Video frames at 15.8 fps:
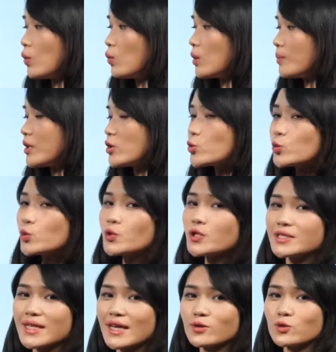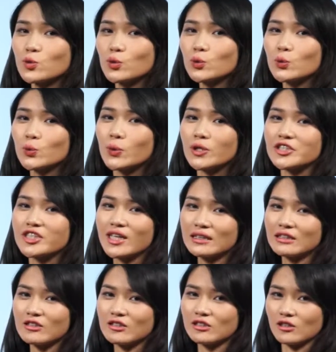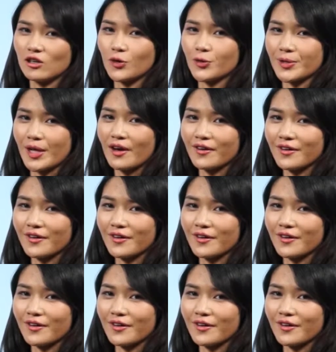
我们如果在粗读文章的时候呢，